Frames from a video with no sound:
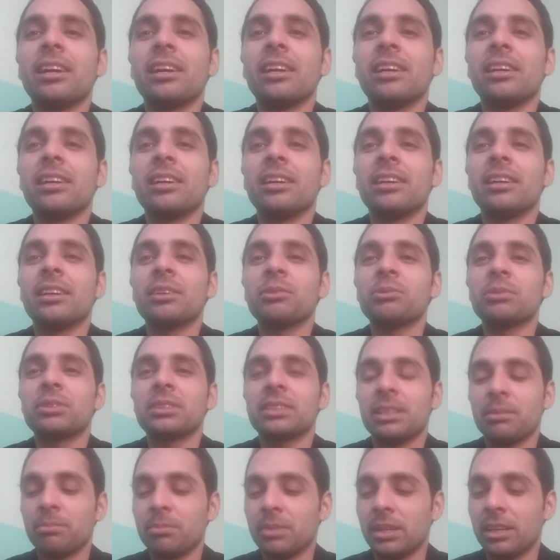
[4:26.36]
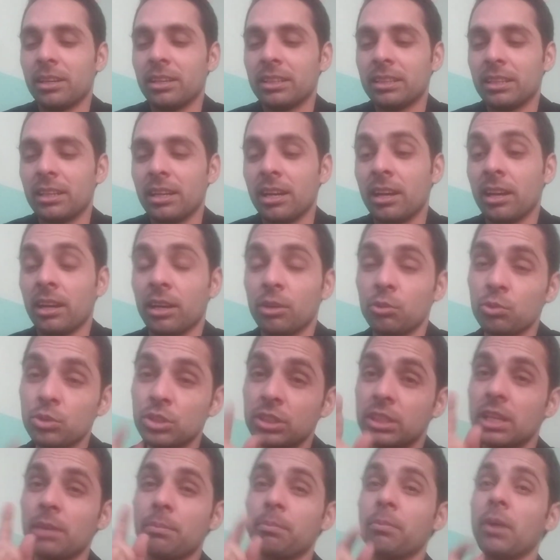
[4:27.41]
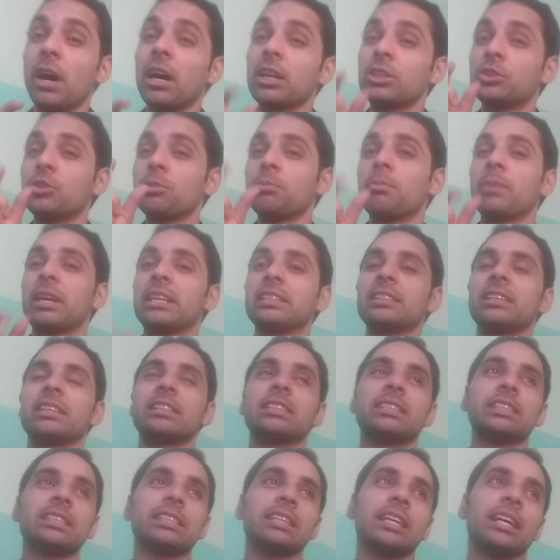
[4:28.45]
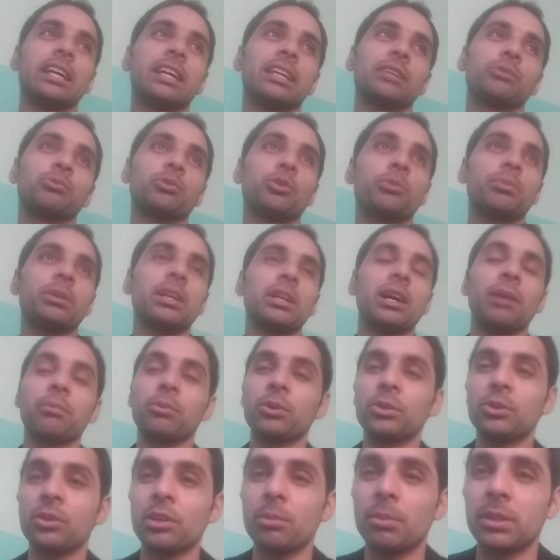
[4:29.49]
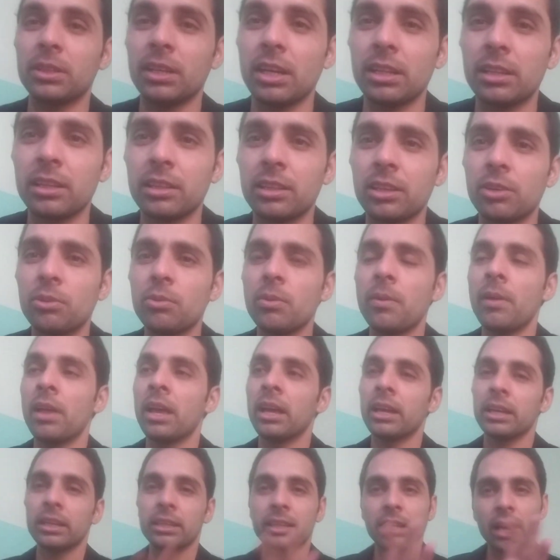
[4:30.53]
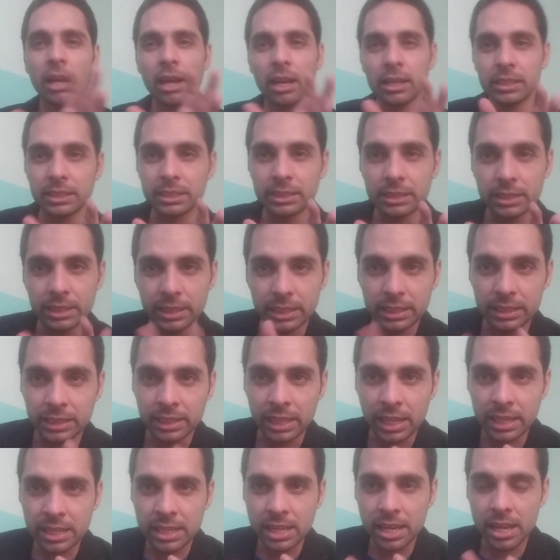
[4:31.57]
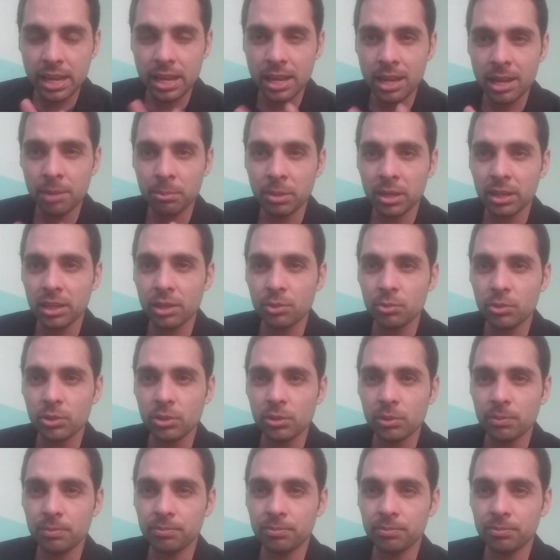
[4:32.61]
आ, उसके बाद हाँ उसके बाद जो मेजर चीज़ है वो भी आपको थोड़ा बता देता हूँ क्या इतना ही है हमारा वो